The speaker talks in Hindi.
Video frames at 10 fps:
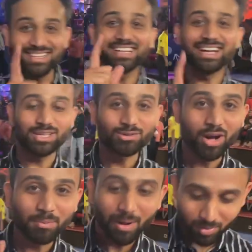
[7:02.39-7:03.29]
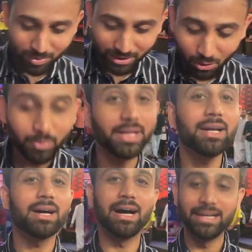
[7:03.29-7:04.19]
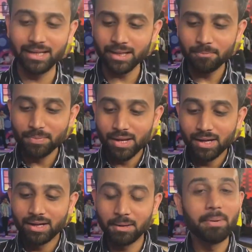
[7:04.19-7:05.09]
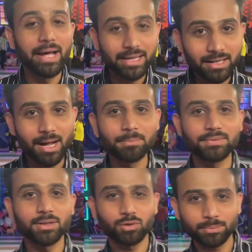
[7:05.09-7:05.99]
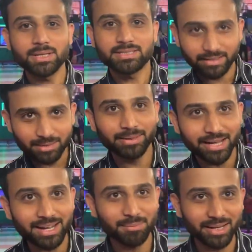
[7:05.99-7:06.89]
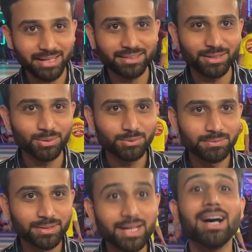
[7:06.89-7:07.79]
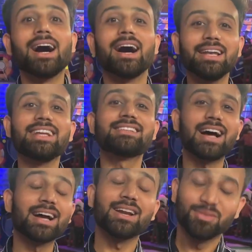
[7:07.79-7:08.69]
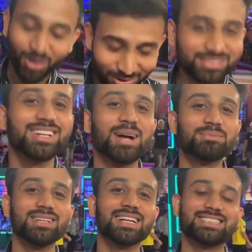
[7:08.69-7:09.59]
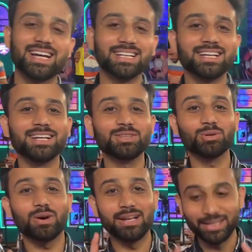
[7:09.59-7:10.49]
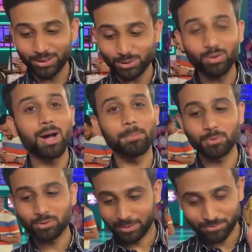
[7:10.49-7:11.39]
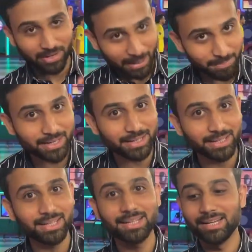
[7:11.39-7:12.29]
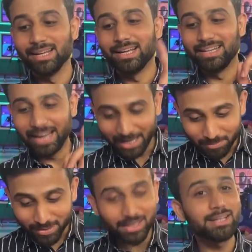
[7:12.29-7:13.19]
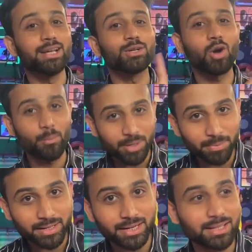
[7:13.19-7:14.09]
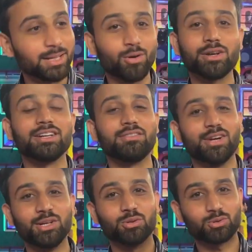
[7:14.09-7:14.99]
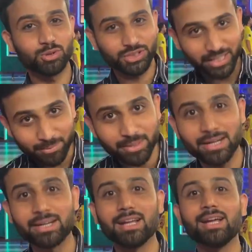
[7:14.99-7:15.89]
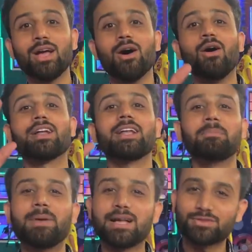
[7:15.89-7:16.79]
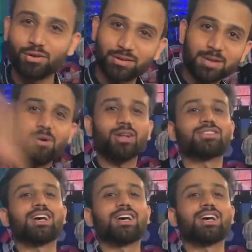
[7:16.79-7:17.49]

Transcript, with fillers: अच्छा एक चीज़ और मैं आपको बताऊँ भाई अली भाई के नाम से इन्होंने अपना चैनल बनाया अगर मैं गलत नहीं अली जागिर ब्लॉग अली जागिर ब्लॉग्स के नाम से इनका चैनल है तो अली को आपको सब्सक्राइब भी करना है लाइक भी करना है कॉमेंट भी करना है और इनकी वीडियोज को शेयर भी करना है और अली बेस्ट ऑफ लक बहुत